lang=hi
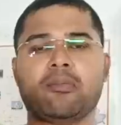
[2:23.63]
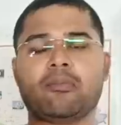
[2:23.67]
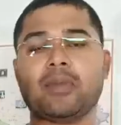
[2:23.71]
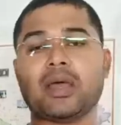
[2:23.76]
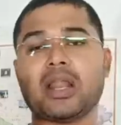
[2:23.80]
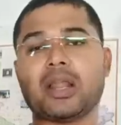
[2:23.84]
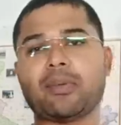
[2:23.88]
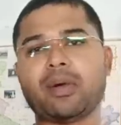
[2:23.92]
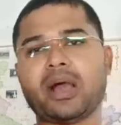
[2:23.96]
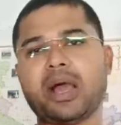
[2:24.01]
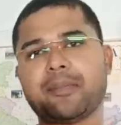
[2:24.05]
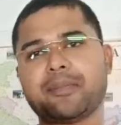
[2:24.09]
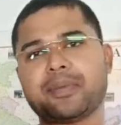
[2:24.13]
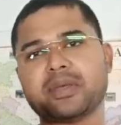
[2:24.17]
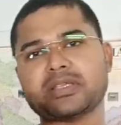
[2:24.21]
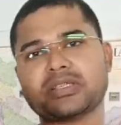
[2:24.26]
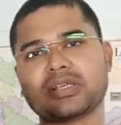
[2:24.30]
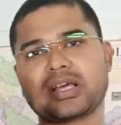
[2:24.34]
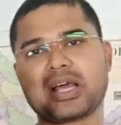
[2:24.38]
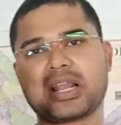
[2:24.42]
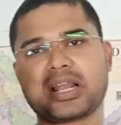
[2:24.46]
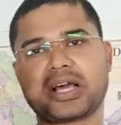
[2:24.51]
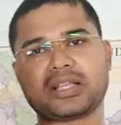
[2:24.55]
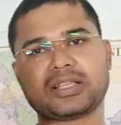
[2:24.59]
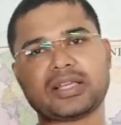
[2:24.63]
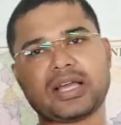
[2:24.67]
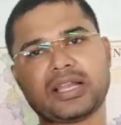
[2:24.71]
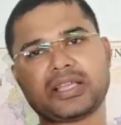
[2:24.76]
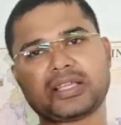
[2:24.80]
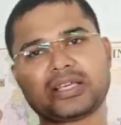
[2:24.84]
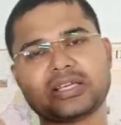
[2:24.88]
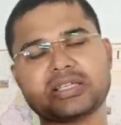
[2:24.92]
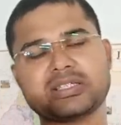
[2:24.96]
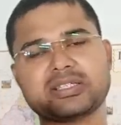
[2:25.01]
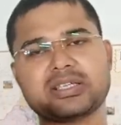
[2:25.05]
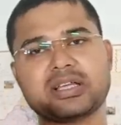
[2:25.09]
मेरे भाई आप फिजिकल का
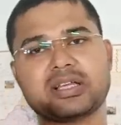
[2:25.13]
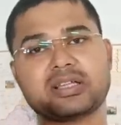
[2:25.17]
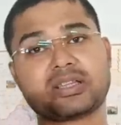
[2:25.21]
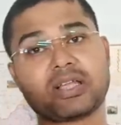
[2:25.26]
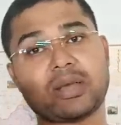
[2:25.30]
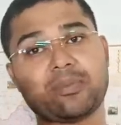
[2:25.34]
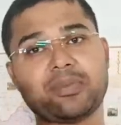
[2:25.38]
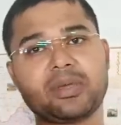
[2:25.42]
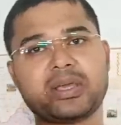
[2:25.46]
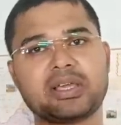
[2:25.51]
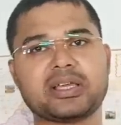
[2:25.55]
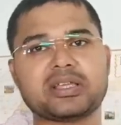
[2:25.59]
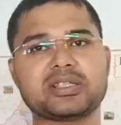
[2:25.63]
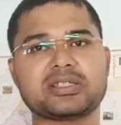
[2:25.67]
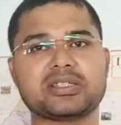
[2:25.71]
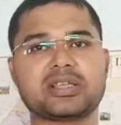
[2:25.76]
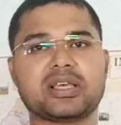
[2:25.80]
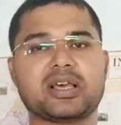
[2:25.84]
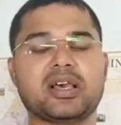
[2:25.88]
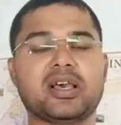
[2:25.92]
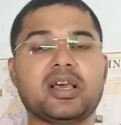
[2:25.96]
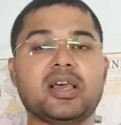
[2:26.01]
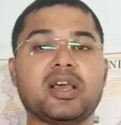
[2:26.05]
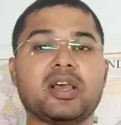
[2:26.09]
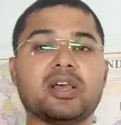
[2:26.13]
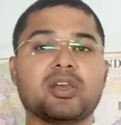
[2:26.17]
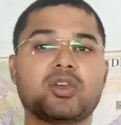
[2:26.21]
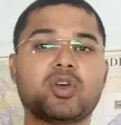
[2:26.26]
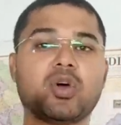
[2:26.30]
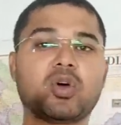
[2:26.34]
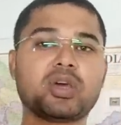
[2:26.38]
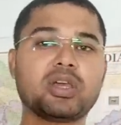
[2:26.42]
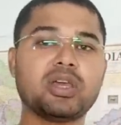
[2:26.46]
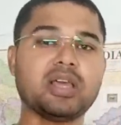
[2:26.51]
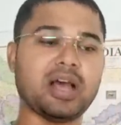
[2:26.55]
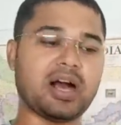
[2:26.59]
तैयारी कीजिए तब भी कीजिए
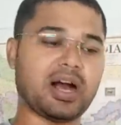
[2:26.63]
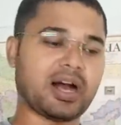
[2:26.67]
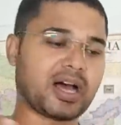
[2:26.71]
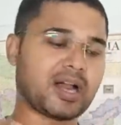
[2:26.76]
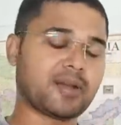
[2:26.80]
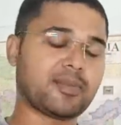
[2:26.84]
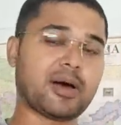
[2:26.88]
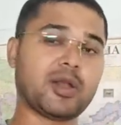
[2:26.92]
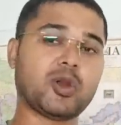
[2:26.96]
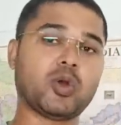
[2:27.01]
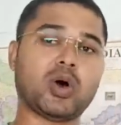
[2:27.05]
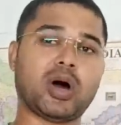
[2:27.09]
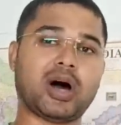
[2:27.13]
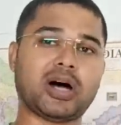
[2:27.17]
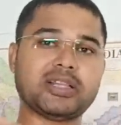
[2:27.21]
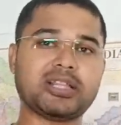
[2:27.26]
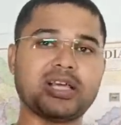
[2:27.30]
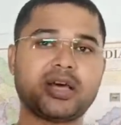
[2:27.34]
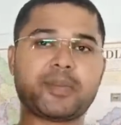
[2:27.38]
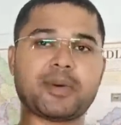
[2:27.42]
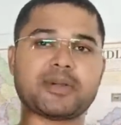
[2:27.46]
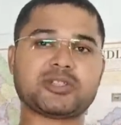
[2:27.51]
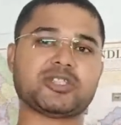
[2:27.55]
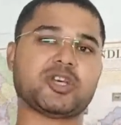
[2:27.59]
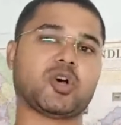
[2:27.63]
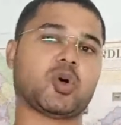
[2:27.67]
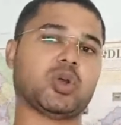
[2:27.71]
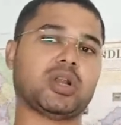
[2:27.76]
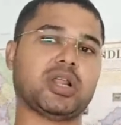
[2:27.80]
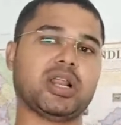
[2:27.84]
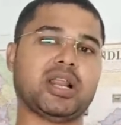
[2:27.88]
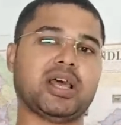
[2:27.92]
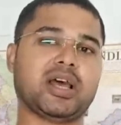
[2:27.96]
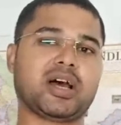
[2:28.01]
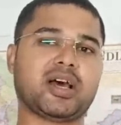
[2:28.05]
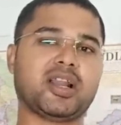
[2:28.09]
क्योंकि अगर मान लो अधिक बच्चे को
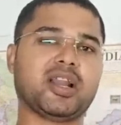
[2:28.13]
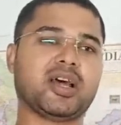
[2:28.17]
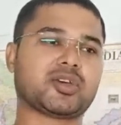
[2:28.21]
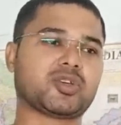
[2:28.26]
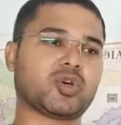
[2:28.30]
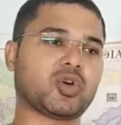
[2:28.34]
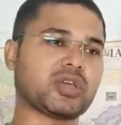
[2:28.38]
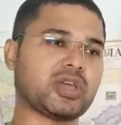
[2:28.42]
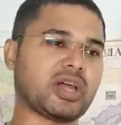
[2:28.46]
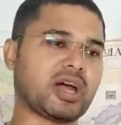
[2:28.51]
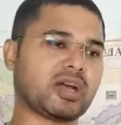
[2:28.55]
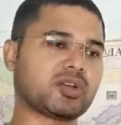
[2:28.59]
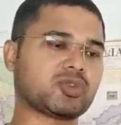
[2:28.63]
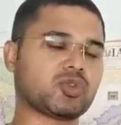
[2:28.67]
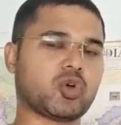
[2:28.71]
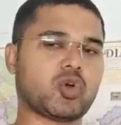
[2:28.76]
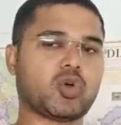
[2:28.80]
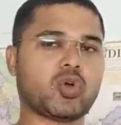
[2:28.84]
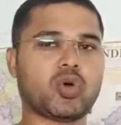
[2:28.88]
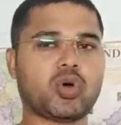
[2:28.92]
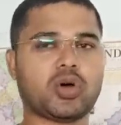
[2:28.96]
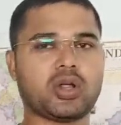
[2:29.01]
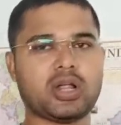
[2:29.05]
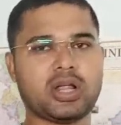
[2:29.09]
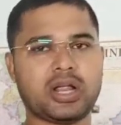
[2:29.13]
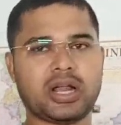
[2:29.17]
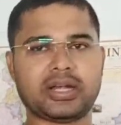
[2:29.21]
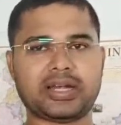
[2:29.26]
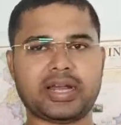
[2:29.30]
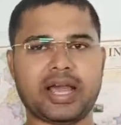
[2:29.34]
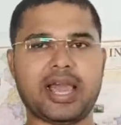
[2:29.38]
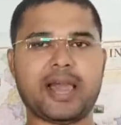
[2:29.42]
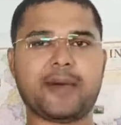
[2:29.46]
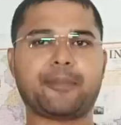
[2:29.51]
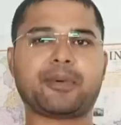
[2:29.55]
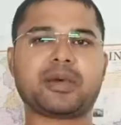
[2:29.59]
ले लेगा ना क्योंकि अगर दोनों
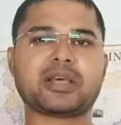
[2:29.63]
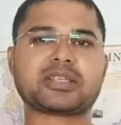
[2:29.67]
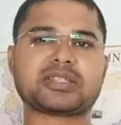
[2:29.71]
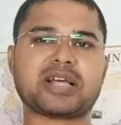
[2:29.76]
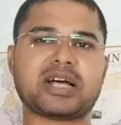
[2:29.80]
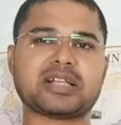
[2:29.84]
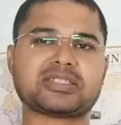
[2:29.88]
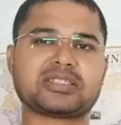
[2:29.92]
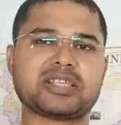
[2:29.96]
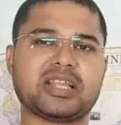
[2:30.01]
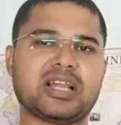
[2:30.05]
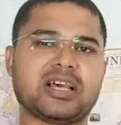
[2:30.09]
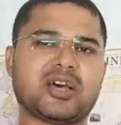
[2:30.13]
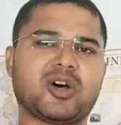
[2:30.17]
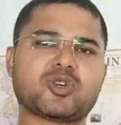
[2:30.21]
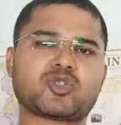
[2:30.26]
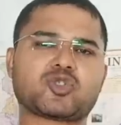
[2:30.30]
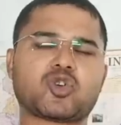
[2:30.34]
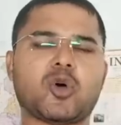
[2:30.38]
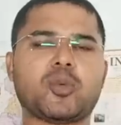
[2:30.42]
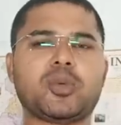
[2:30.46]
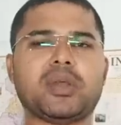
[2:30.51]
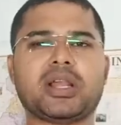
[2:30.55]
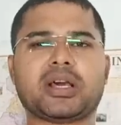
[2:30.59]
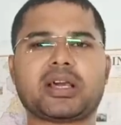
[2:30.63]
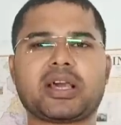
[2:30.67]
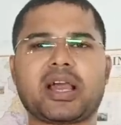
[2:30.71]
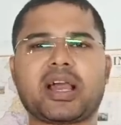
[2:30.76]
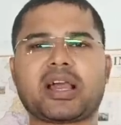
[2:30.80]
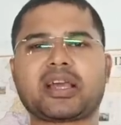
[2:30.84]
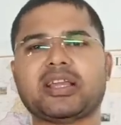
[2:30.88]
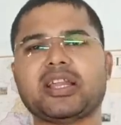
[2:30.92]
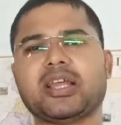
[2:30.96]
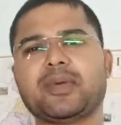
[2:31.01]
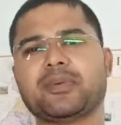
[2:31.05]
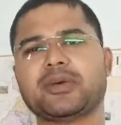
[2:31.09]
टाइप के साथ चलेगा उसको भी
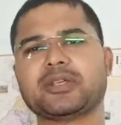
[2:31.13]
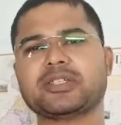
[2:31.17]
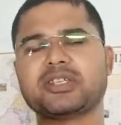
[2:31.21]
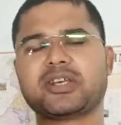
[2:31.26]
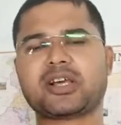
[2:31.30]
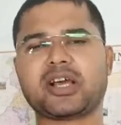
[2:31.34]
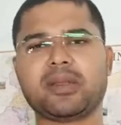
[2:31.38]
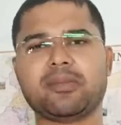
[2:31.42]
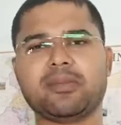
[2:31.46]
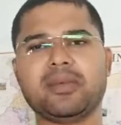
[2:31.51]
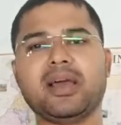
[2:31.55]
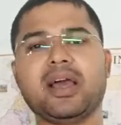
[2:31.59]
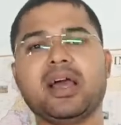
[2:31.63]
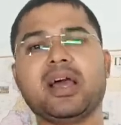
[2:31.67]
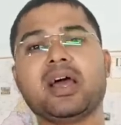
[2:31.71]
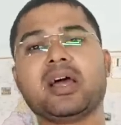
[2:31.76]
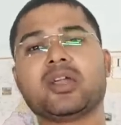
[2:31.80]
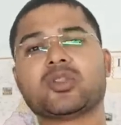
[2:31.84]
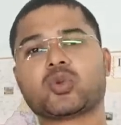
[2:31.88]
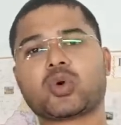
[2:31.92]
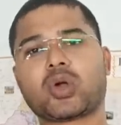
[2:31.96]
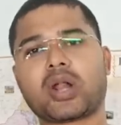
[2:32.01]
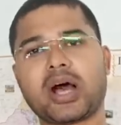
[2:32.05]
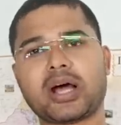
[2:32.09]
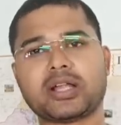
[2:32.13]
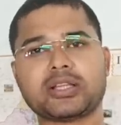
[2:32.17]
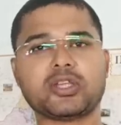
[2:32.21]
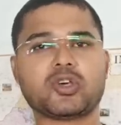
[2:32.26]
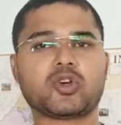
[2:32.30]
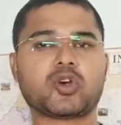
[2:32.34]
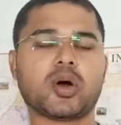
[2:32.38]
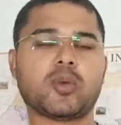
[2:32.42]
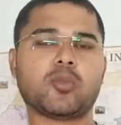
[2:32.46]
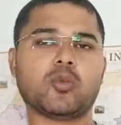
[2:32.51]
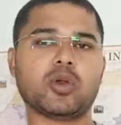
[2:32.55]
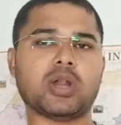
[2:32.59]
लगेगा कि नहीं फिजिकल में थोड़ा
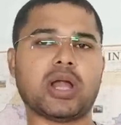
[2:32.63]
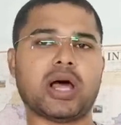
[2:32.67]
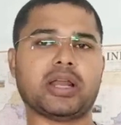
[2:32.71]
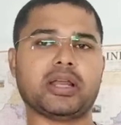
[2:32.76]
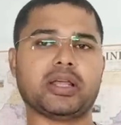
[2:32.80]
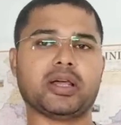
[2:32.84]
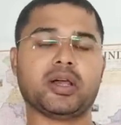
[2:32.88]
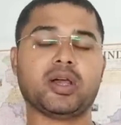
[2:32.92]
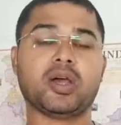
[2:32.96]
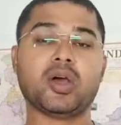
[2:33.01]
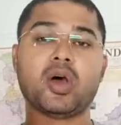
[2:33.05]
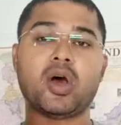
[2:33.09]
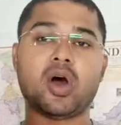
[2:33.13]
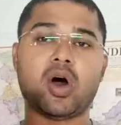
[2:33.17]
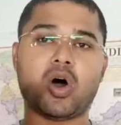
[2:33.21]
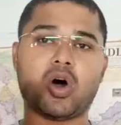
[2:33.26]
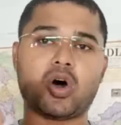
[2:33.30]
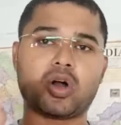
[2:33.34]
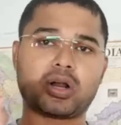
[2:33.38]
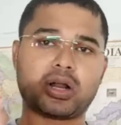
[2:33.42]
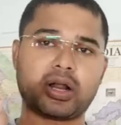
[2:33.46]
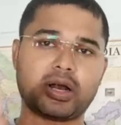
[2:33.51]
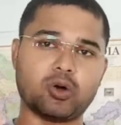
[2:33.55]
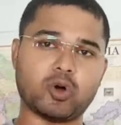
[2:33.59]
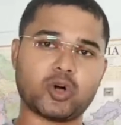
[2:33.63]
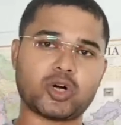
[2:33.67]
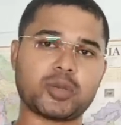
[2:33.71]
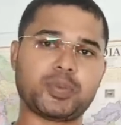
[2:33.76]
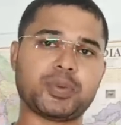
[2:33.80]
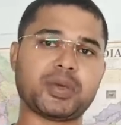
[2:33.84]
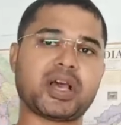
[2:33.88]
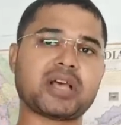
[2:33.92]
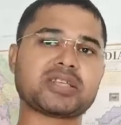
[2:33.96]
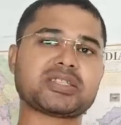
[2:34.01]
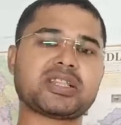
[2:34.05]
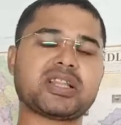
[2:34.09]
अधिक को बुला ले और
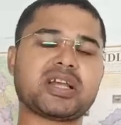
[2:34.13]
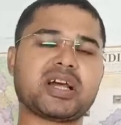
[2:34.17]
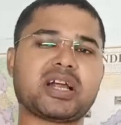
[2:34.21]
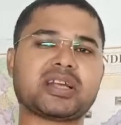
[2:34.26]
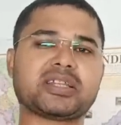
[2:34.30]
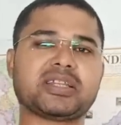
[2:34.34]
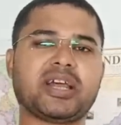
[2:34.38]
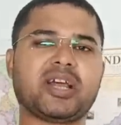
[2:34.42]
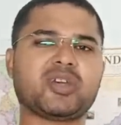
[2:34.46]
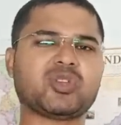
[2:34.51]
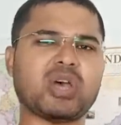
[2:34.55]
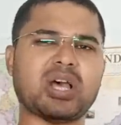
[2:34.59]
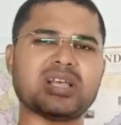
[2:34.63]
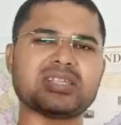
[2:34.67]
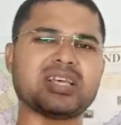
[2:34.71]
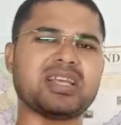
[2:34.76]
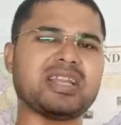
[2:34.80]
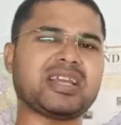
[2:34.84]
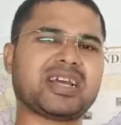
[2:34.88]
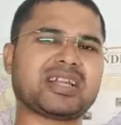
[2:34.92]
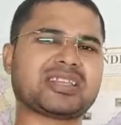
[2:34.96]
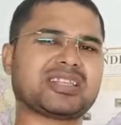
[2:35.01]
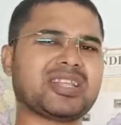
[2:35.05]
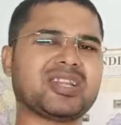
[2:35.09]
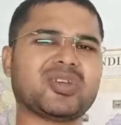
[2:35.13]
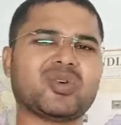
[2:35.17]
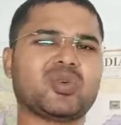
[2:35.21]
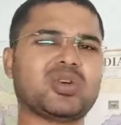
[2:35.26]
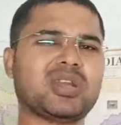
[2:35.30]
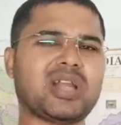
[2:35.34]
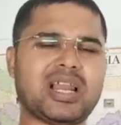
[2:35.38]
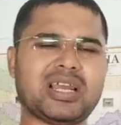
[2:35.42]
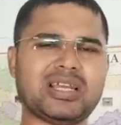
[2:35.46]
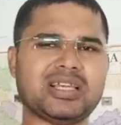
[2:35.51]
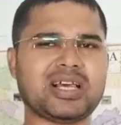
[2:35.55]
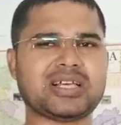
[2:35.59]
नोटिफिकेशन अगर देखें तो ऐसा नहीं कि तीन
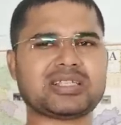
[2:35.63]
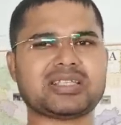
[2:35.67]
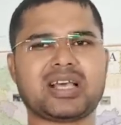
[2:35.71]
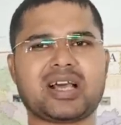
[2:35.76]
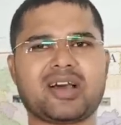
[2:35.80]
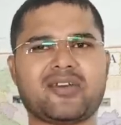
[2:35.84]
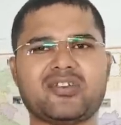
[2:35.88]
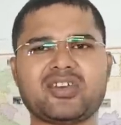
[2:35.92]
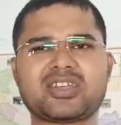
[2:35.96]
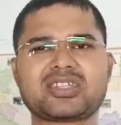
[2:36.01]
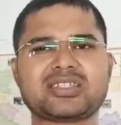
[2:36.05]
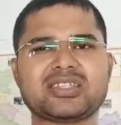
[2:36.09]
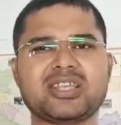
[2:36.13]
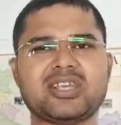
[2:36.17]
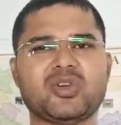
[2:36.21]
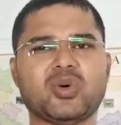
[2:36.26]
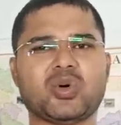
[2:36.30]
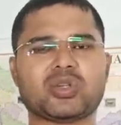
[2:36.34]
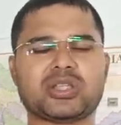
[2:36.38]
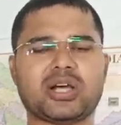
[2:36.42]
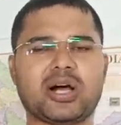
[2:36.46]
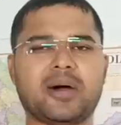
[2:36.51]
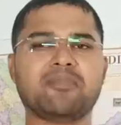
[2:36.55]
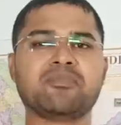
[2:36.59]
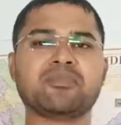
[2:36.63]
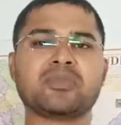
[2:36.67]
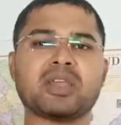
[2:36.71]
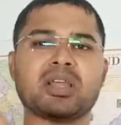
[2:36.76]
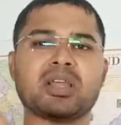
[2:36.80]
गुना लिया जाएगा फिक्स नहीं होता